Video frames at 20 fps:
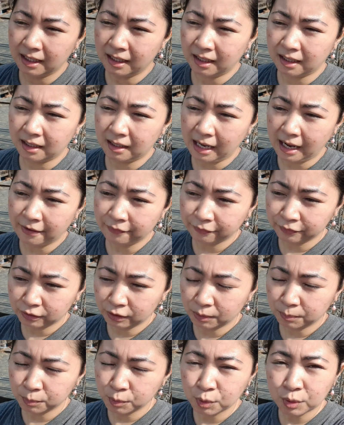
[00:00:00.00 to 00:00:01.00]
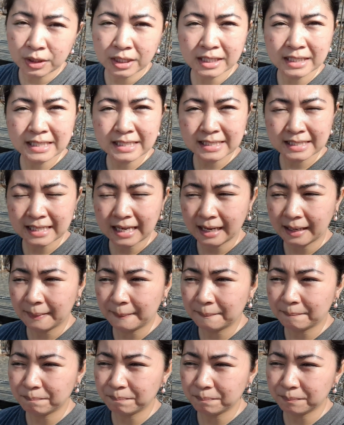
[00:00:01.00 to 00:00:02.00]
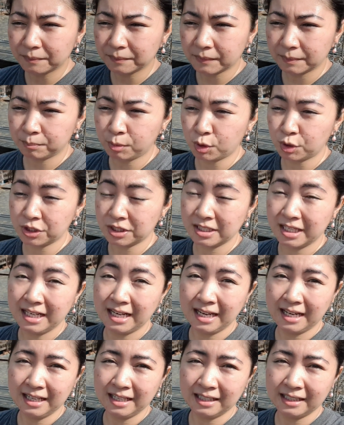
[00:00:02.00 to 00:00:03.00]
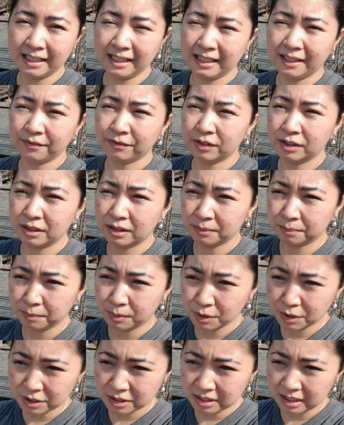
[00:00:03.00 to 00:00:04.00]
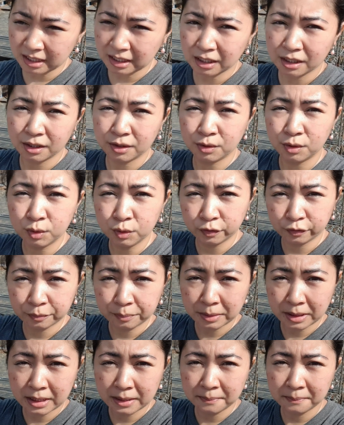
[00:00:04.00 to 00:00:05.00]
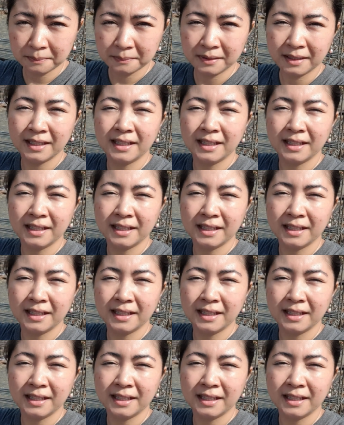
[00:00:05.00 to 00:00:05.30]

Uh, after po ng slab, poste na, after ng poste, roof beam,